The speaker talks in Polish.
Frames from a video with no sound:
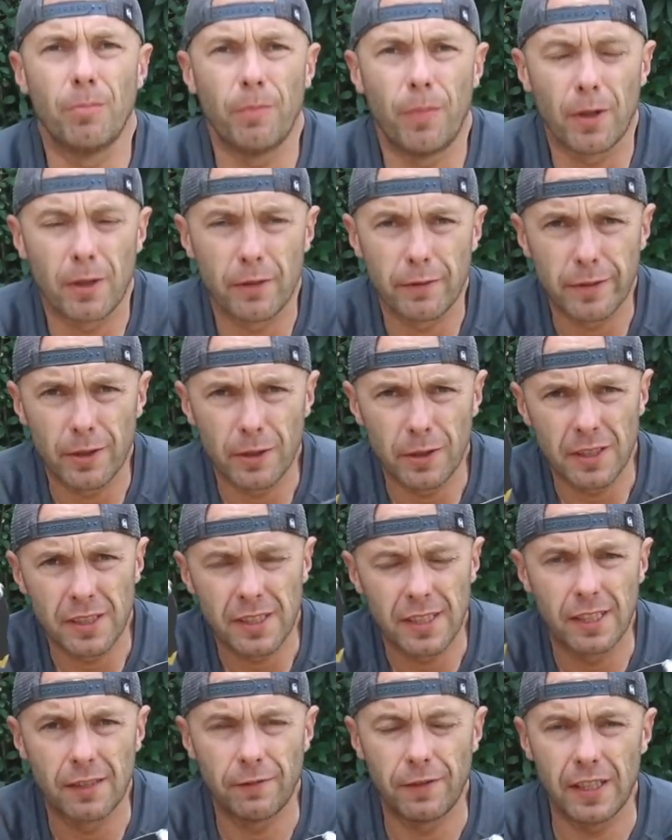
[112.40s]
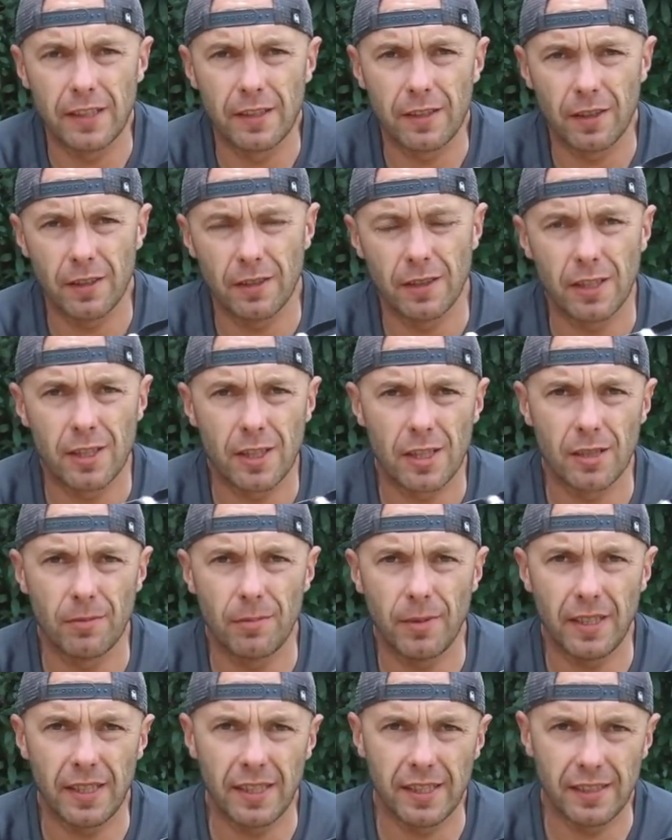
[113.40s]
Porównując te dwa drony,
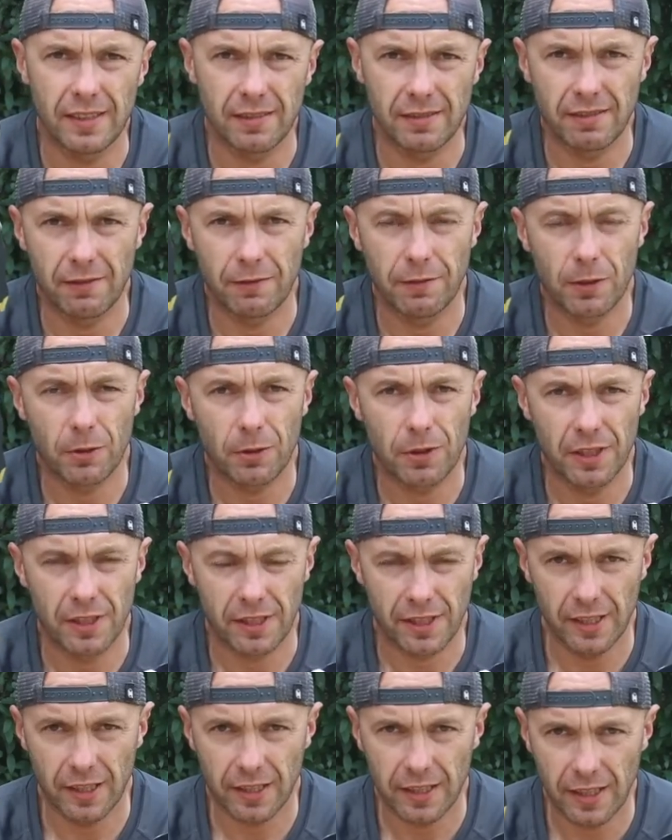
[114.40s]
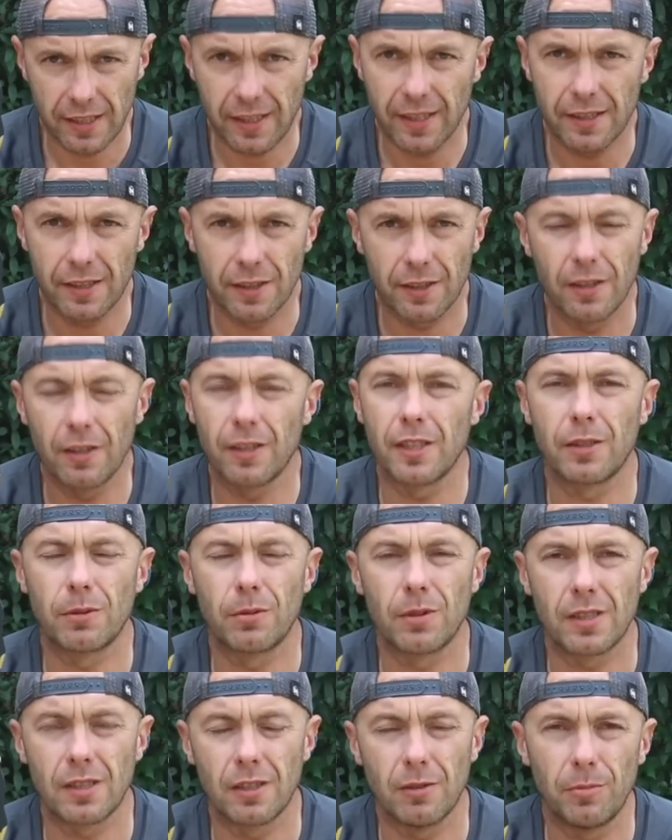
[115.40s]
trzeba wyróżnić kilka kategorii,
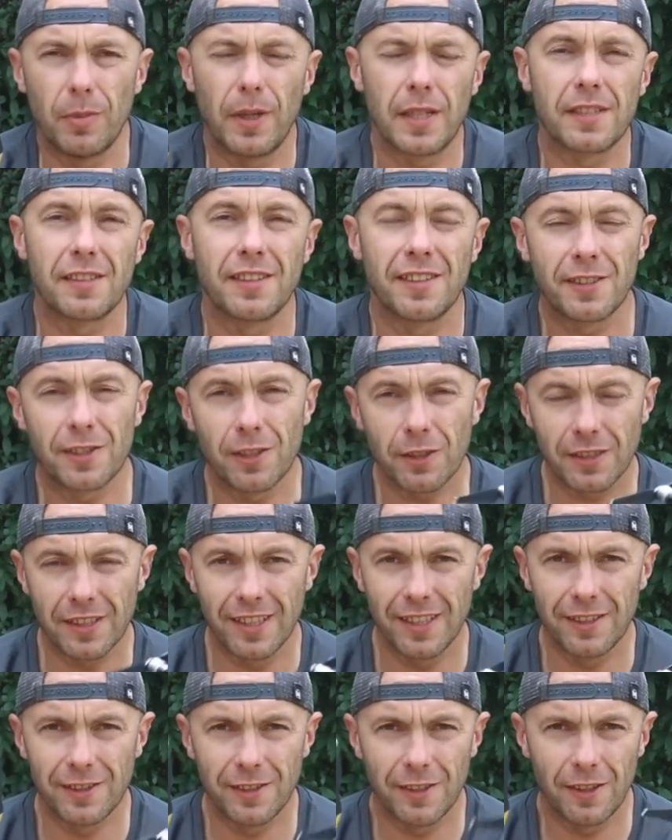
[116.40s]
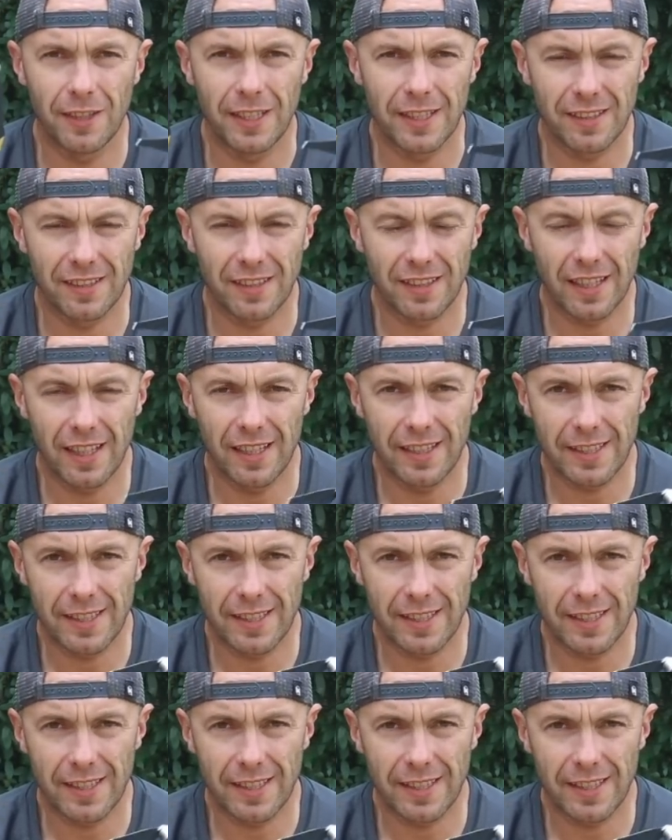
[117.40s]
które są bardzo istotne do, dla